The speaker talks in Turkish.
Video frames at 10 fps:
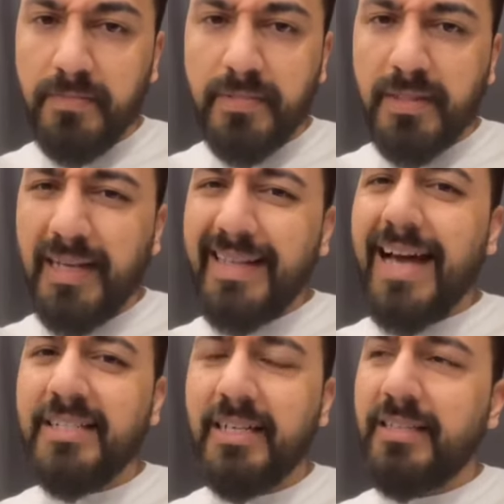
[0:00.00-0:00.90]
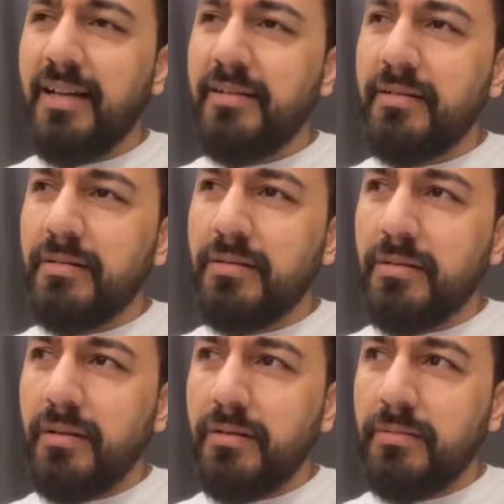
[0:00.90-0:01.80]
yani gerçekten
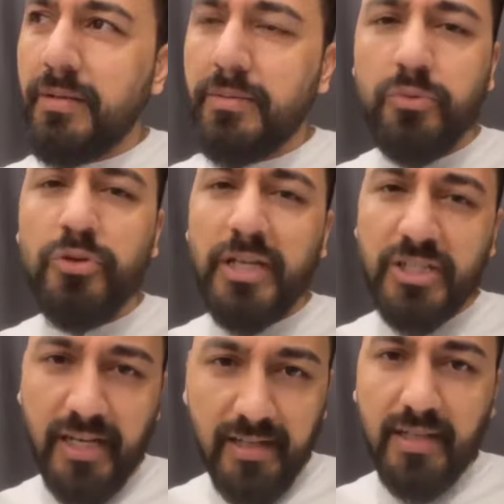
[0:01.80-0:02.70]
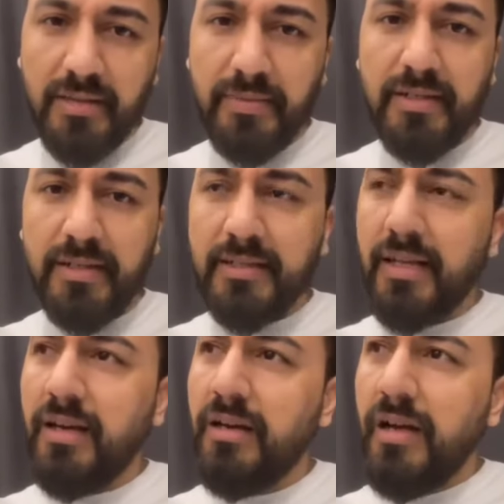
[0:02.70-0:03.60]
yani bunu yaşayanlar bilir ya
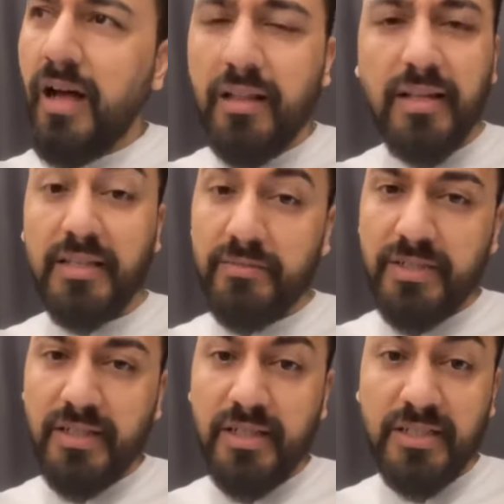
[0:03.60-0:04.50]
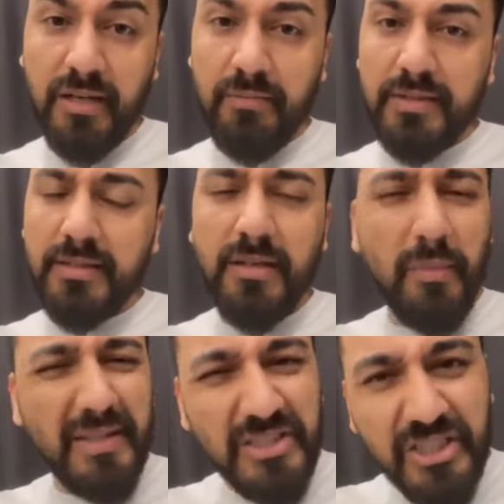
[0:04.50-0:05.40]
da Allah kimseye yaşatmasın
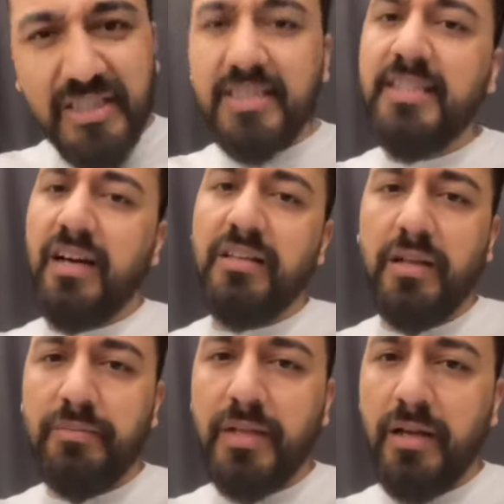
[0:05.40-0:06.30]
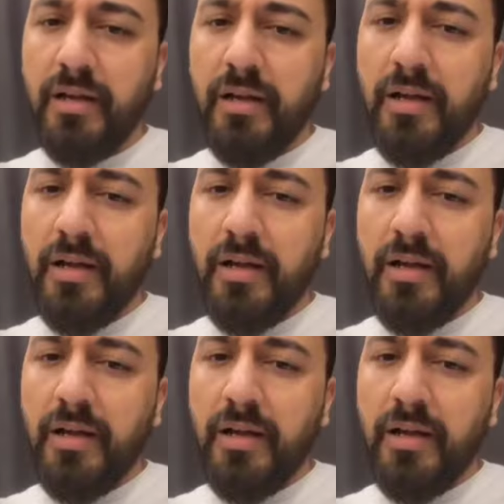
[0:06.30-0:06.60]
ama ciddi anlamda